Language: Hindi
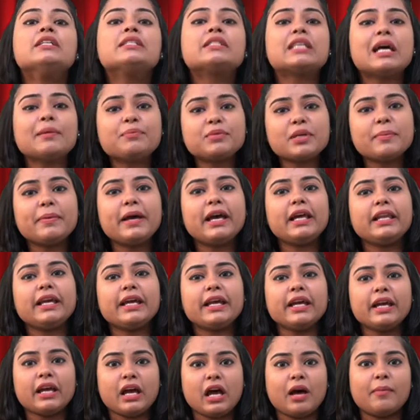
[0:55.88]
सबसे पहले
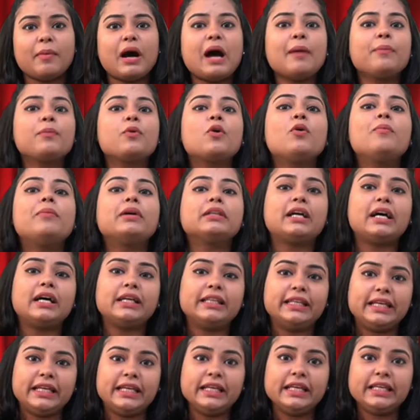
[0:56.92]
हम आपको
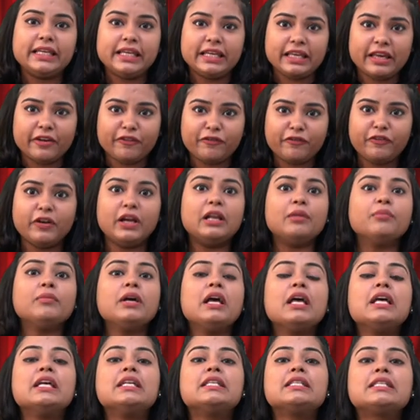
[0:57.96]
बता दें कि ये फिल्म
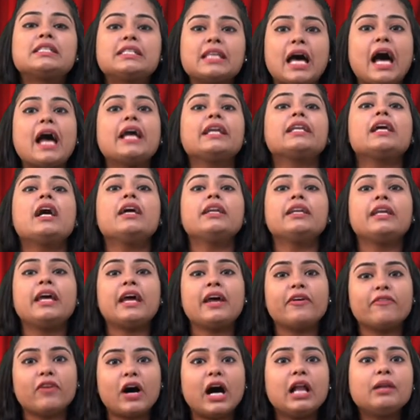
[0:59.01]
साइना
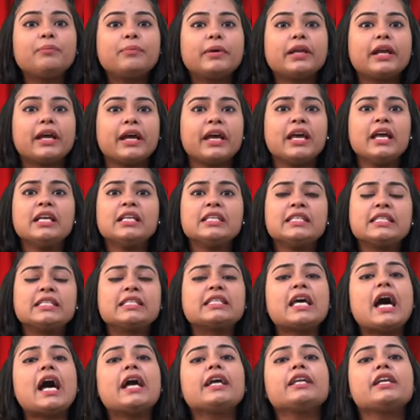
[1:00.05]
नेहवाल पर है
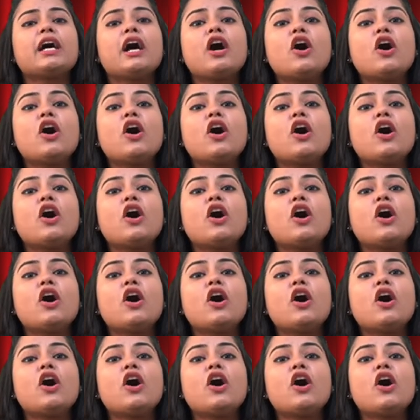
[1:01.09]
साइना